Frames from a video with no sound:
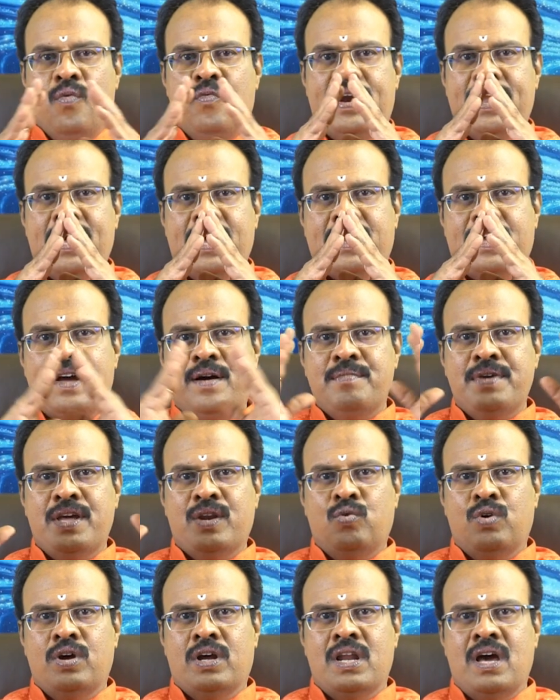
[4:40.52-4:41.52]
வணக்கம் என்
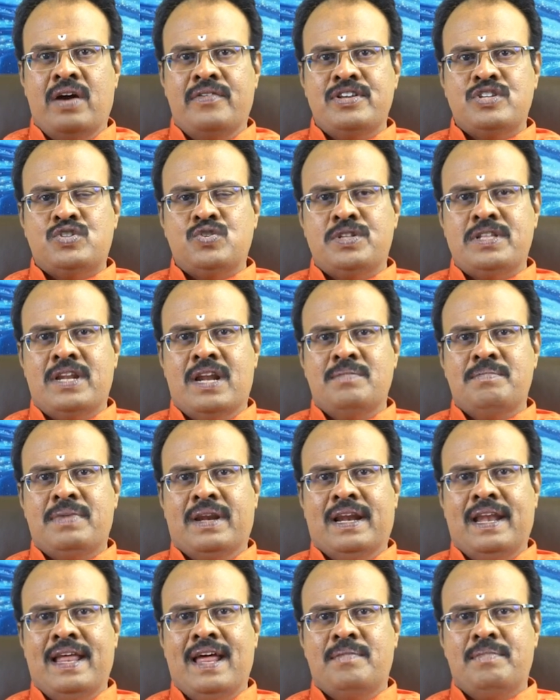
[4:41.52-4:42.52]
உலகளாவிய ஜோதிட
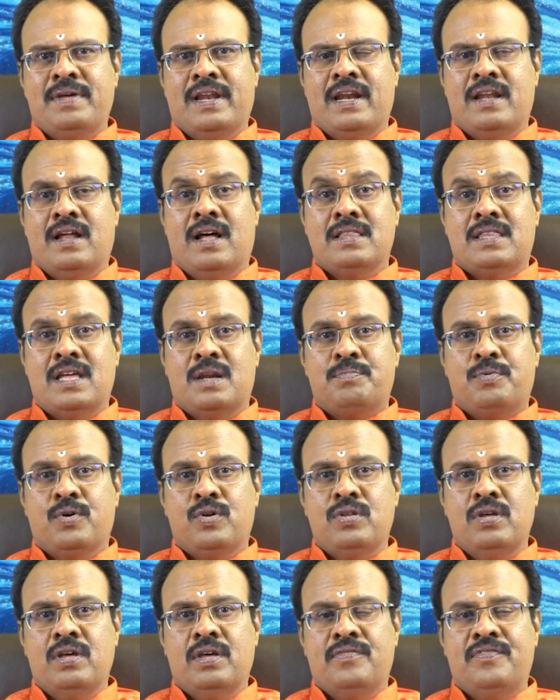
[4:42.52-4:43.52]
நண்பர்களே அன்பிலே நான்
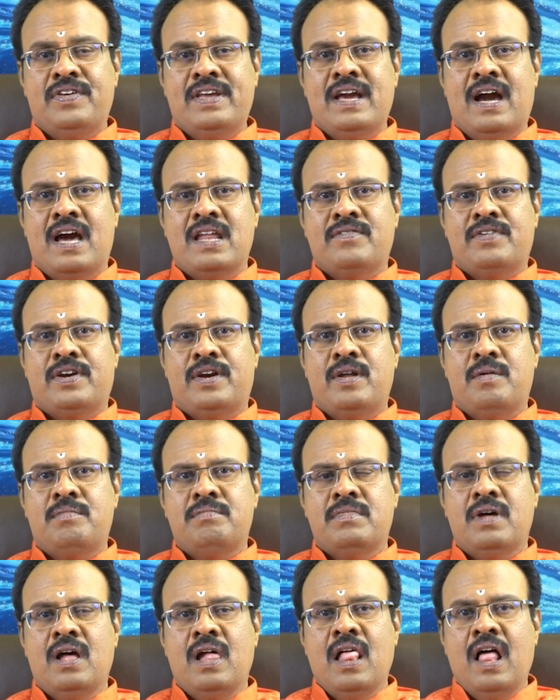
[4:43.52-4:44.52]
தற்போது விகாரி வருடம்
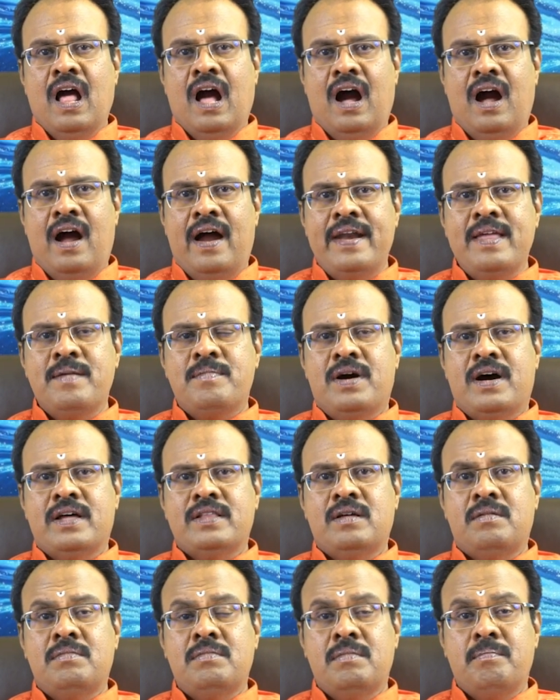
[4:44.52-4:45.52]
ஆடி
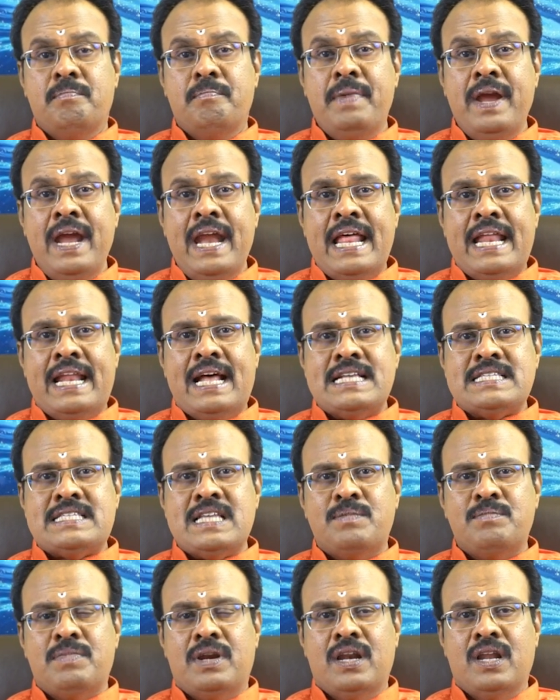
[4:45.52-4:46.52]
மாதம் மீனராசி
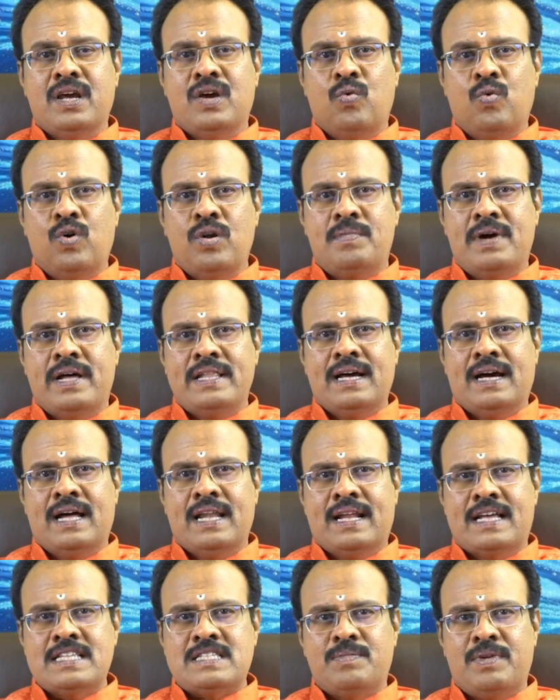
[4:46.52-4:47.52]
அன்பர்களுக்கு ஒரு மாத கால
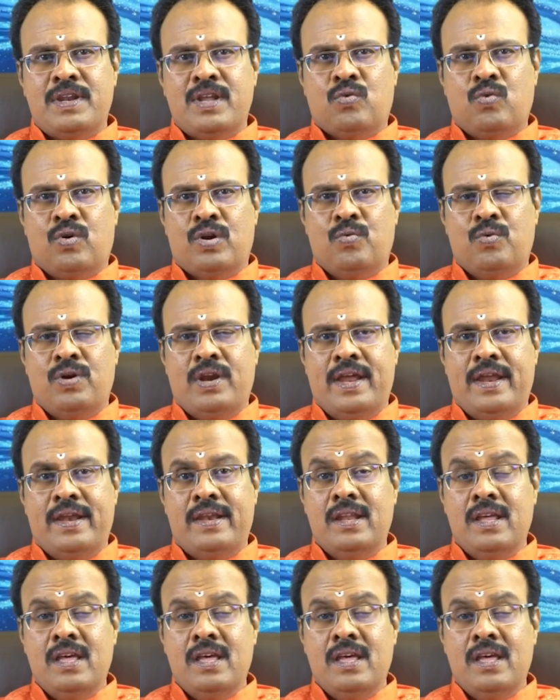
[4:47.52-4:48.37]
ராசி பலனை கூற உள்ளேன்